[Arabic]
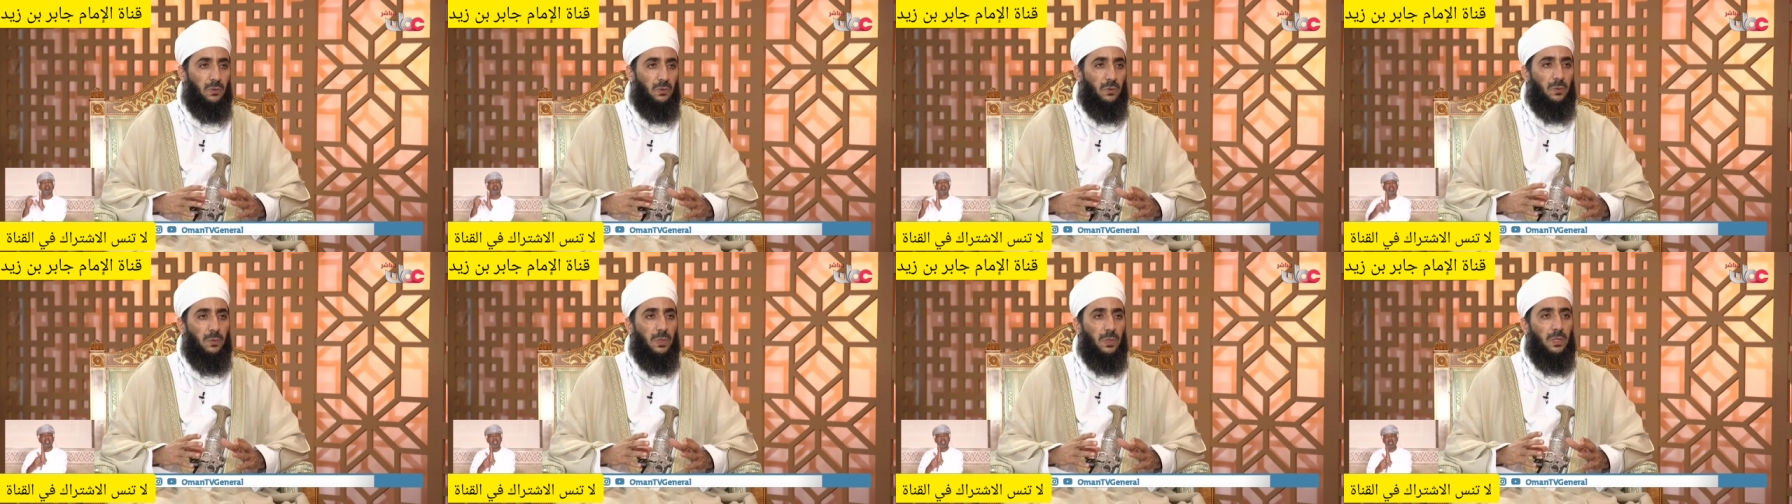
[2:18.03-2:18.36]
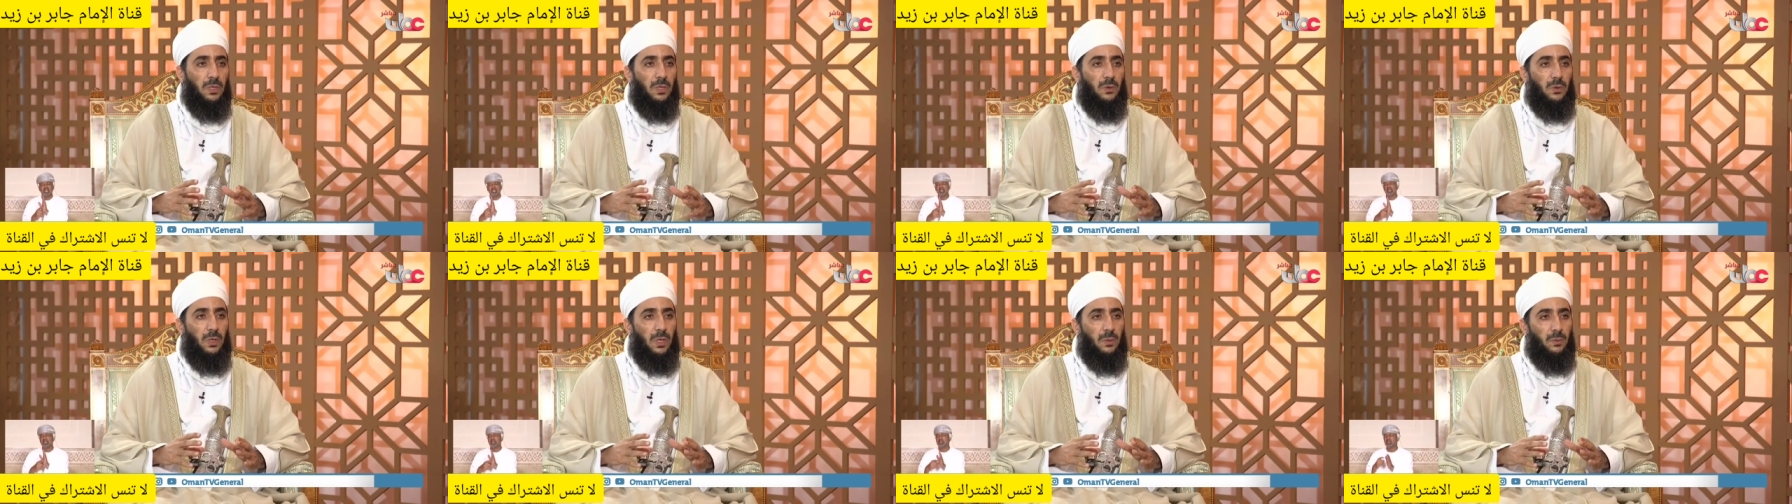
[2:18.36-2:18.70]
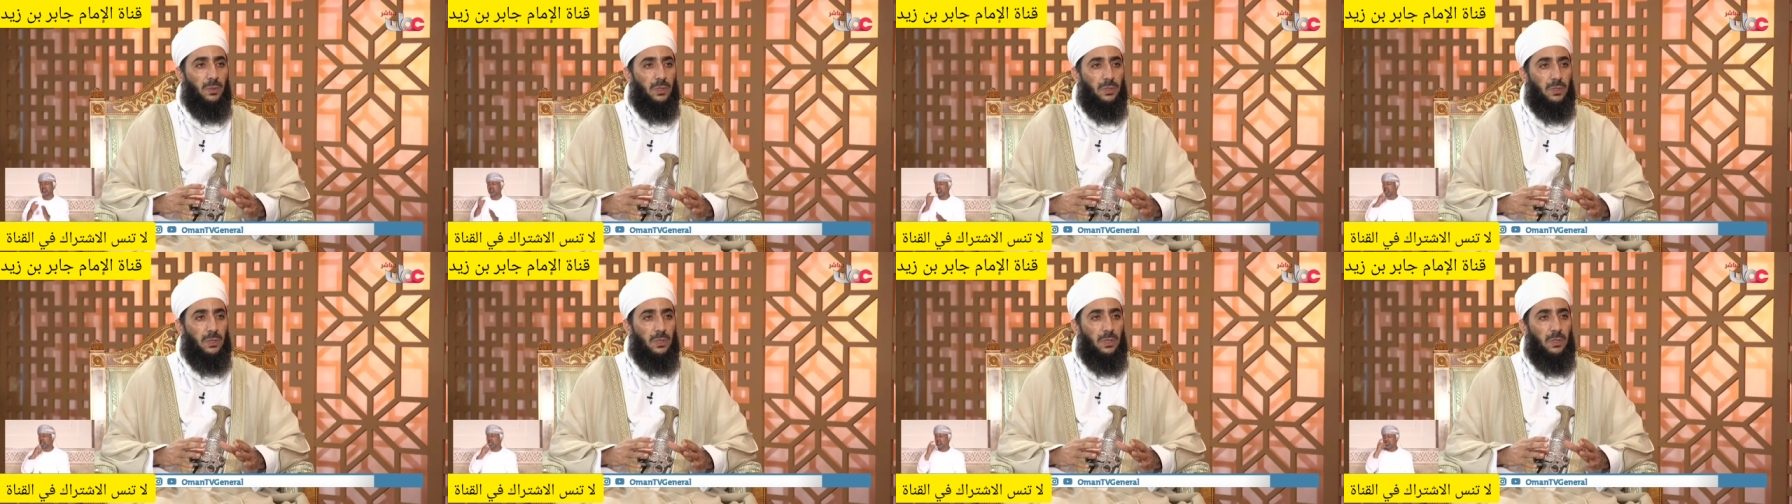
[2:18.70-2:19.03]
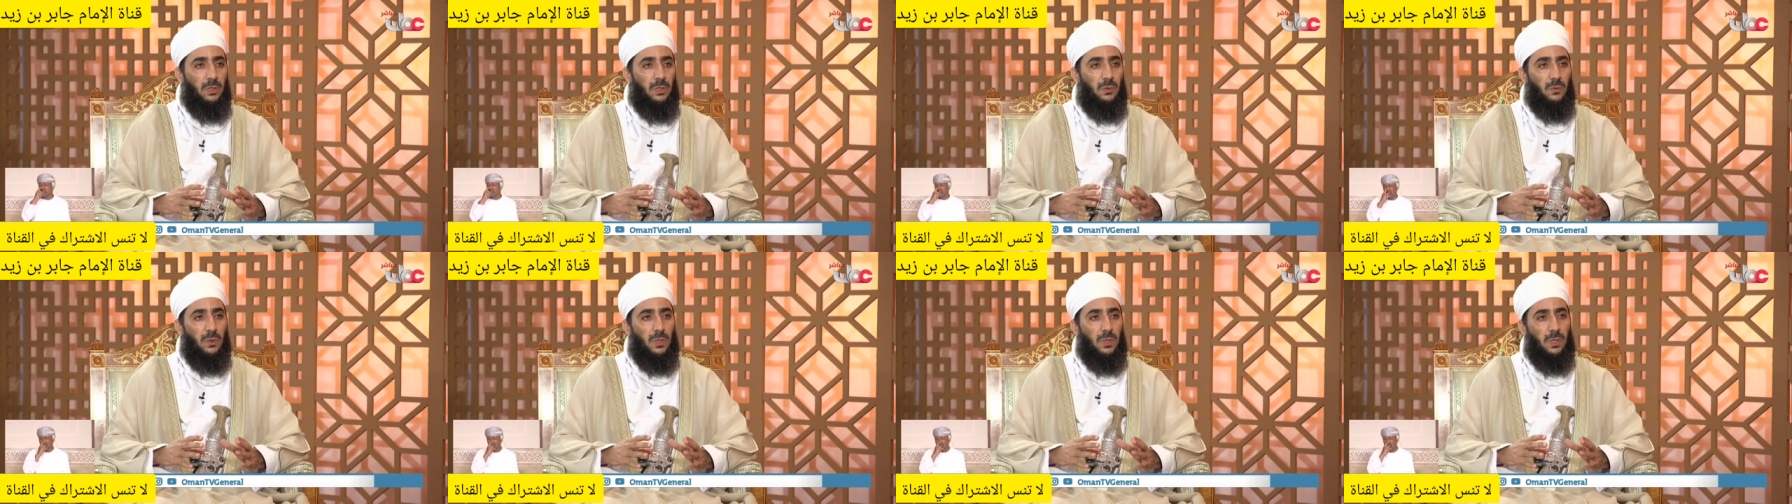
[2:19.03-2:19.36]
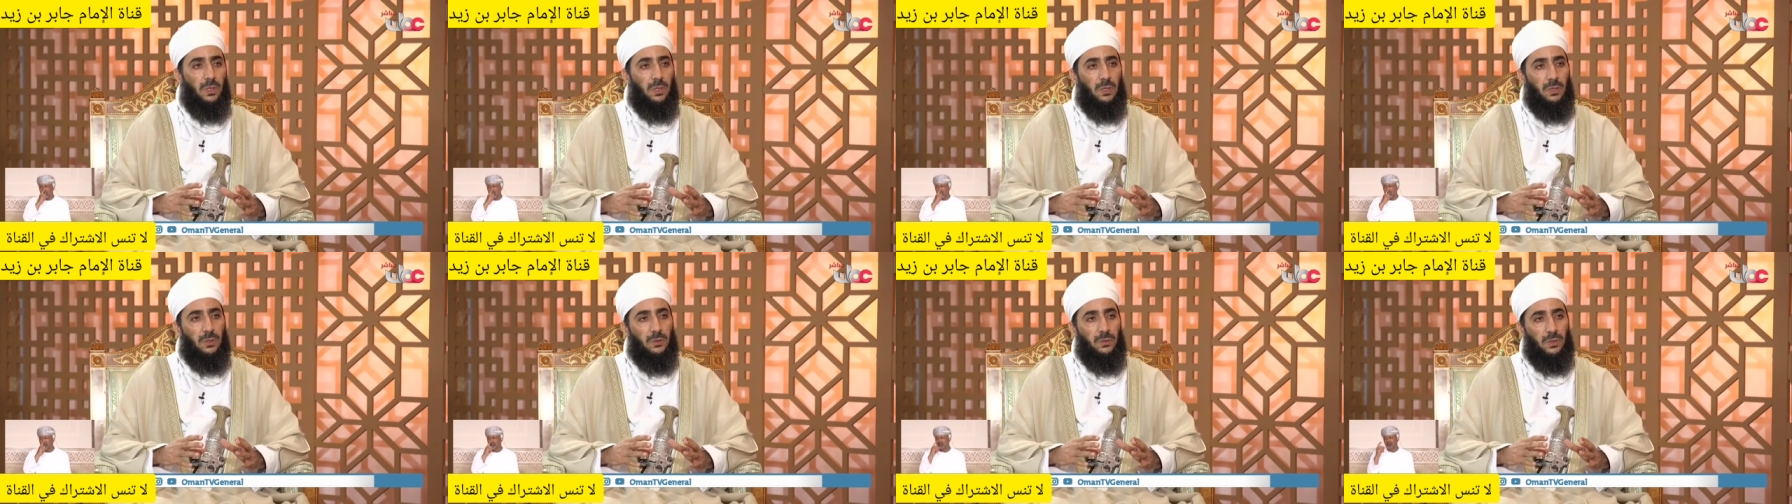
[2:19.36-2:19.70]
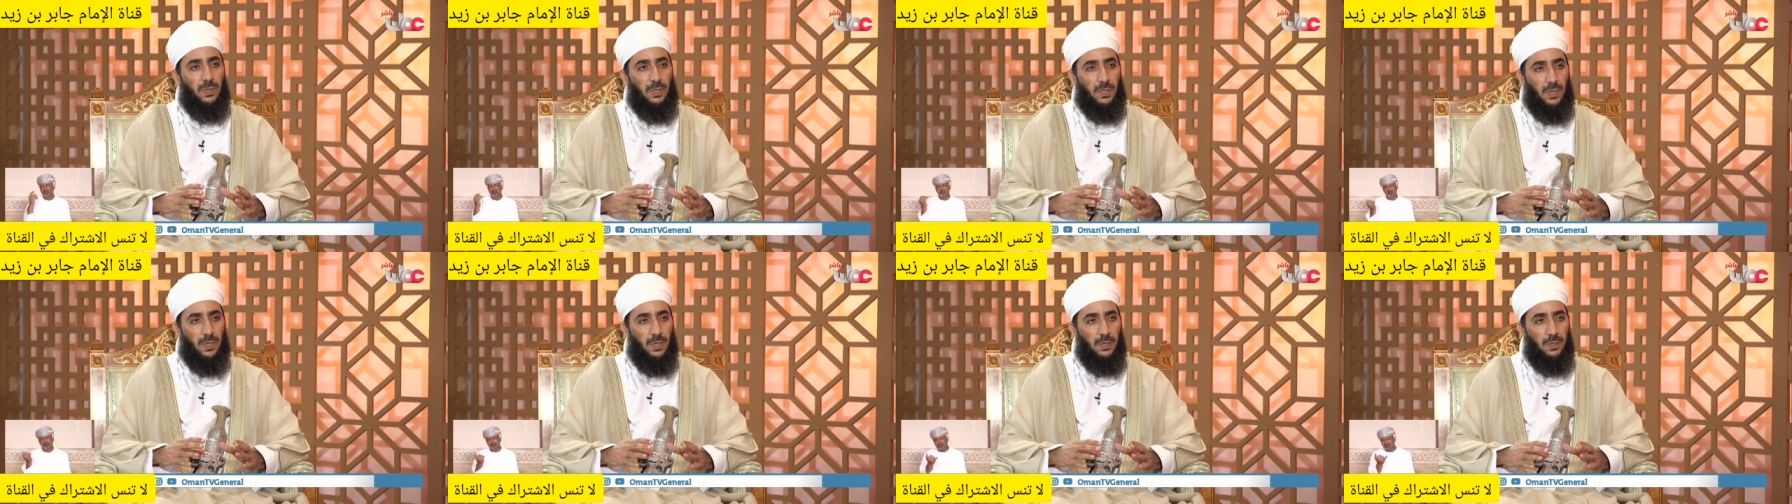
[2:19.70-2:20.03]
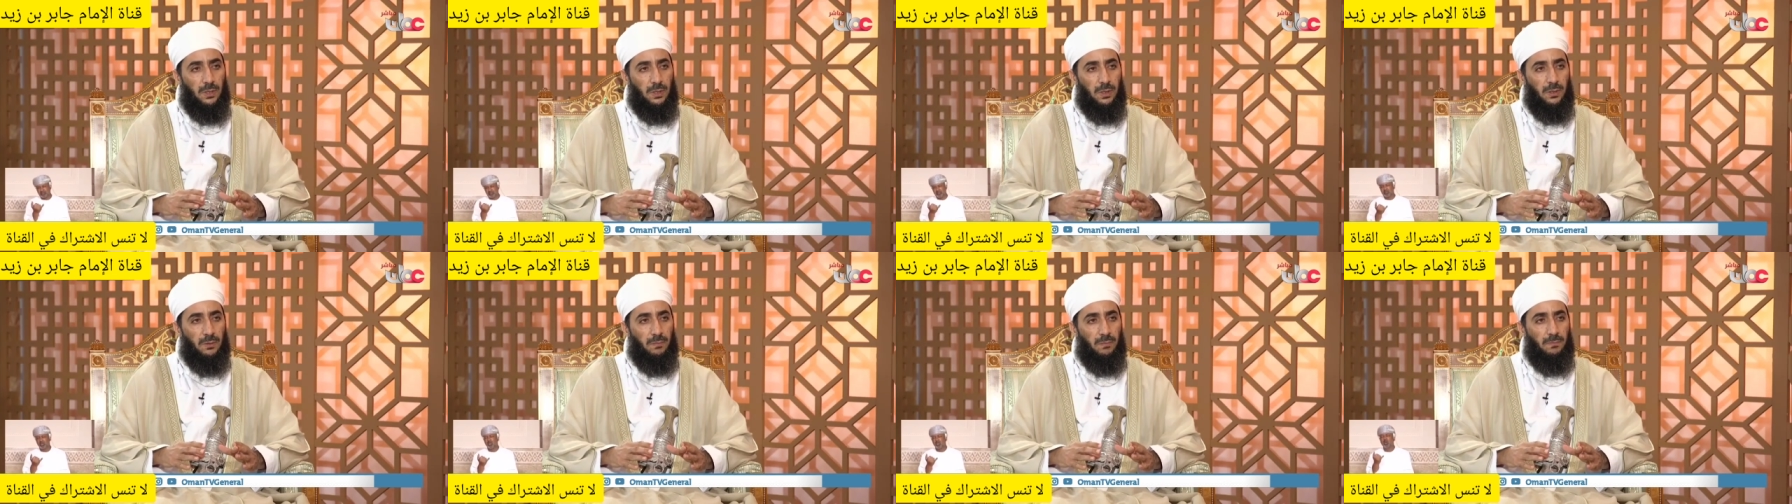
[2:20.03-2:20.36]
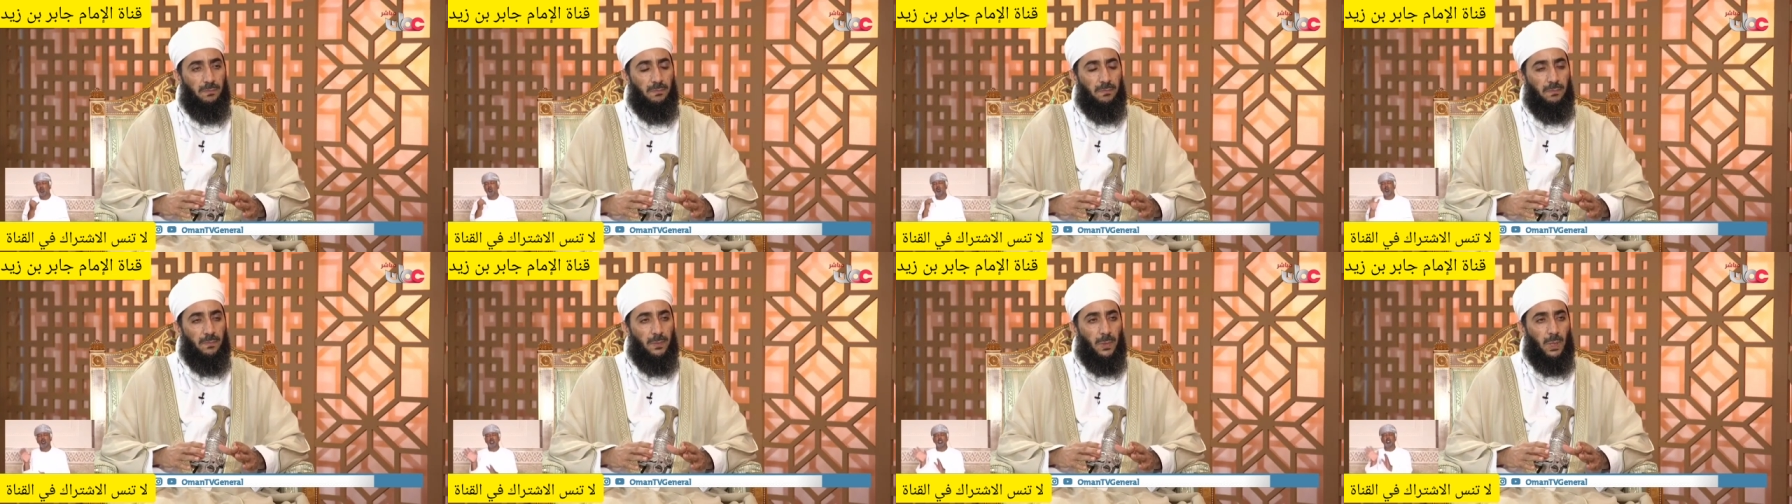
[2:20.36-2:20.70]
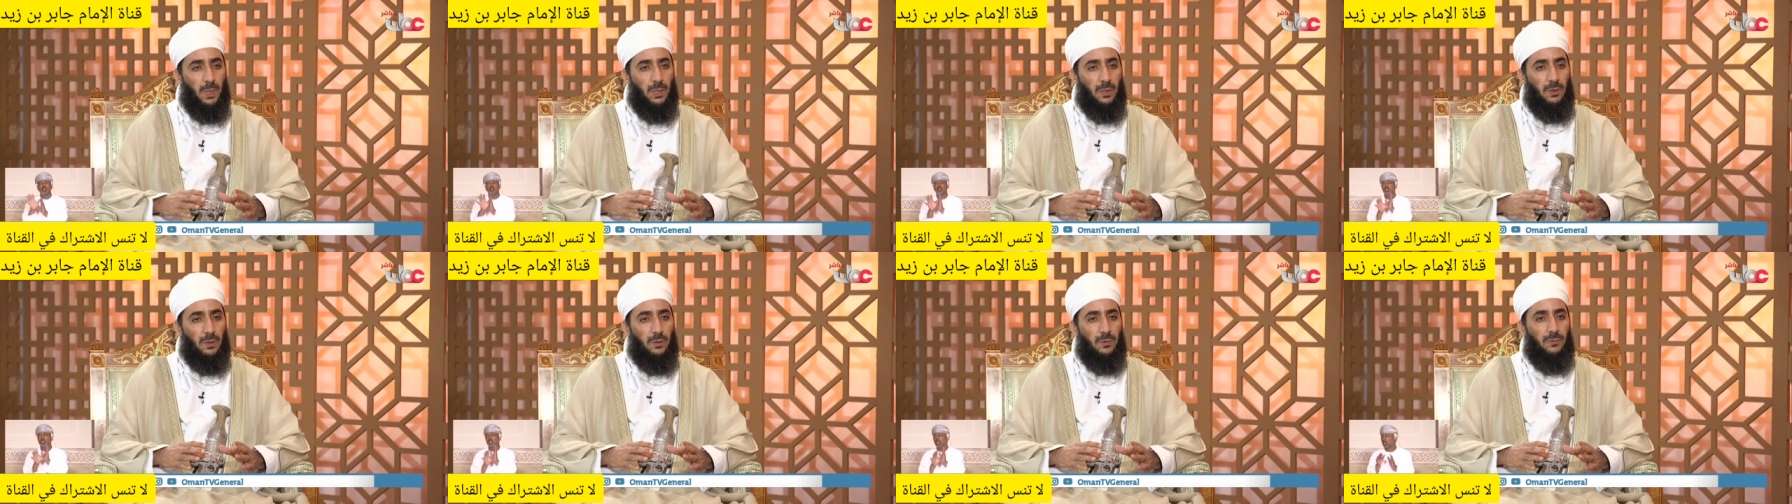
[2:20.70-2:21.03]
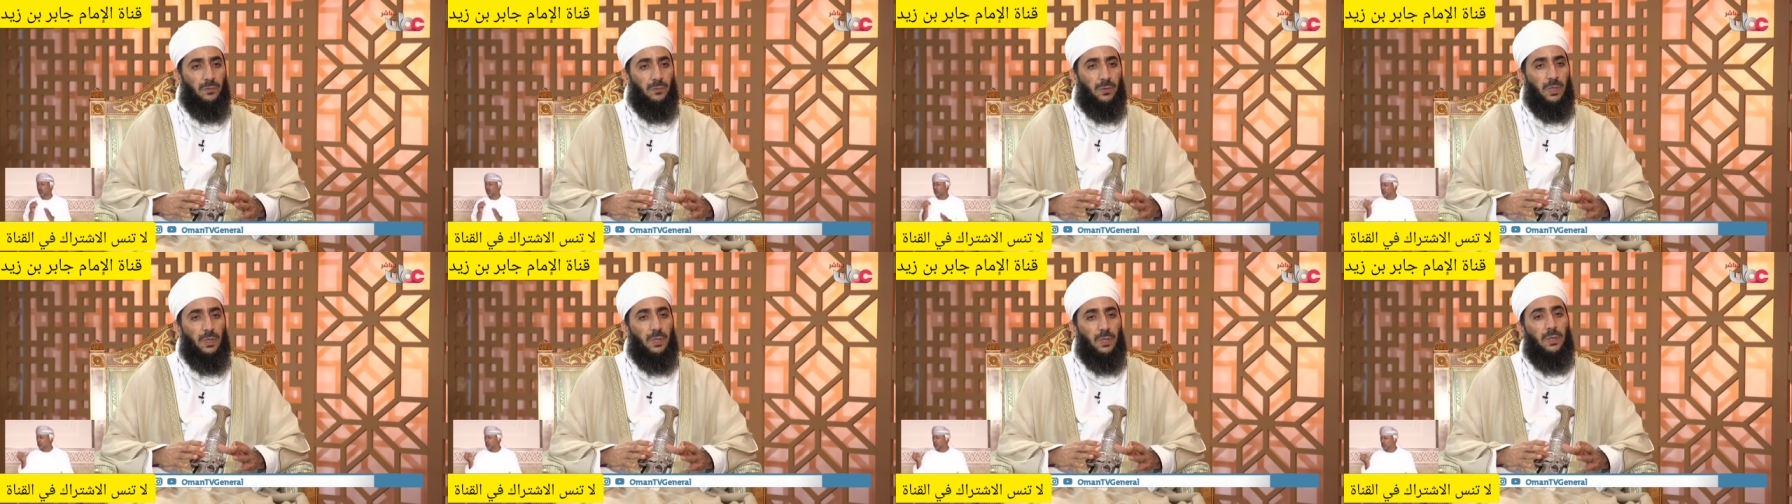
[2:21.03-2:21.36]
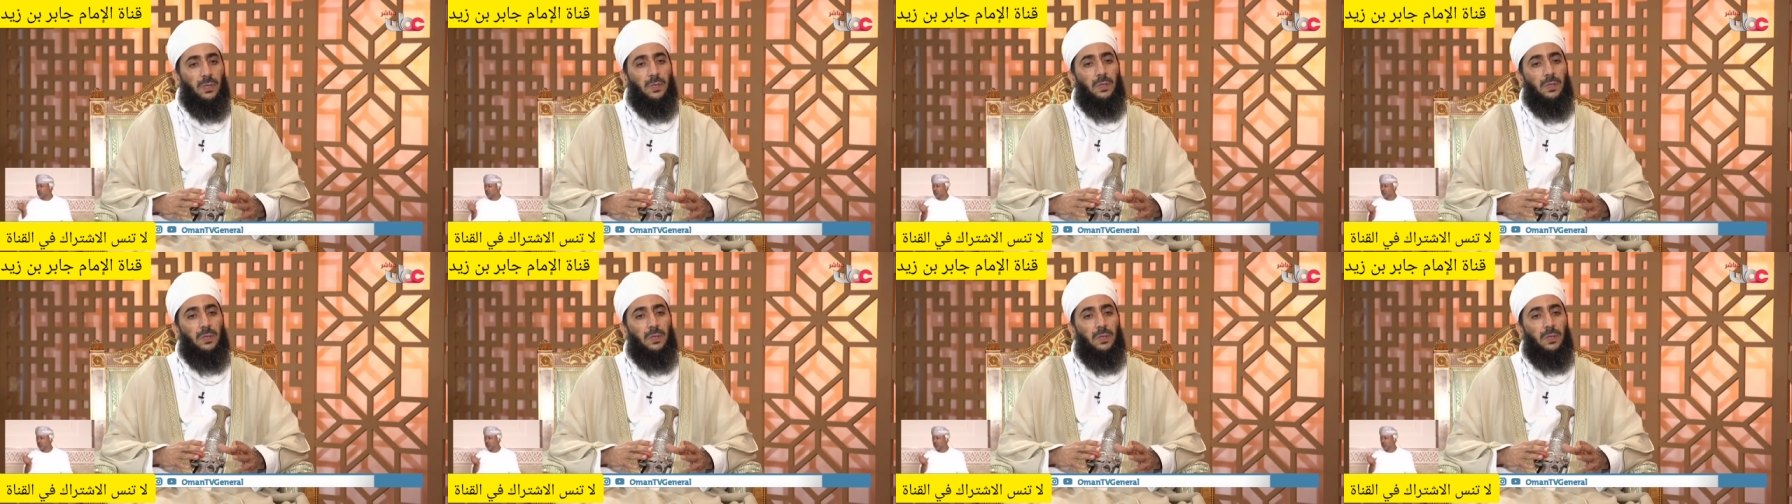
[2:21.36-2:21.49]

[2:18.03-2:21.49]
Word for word: ومن ضوابطه وشرائعه ف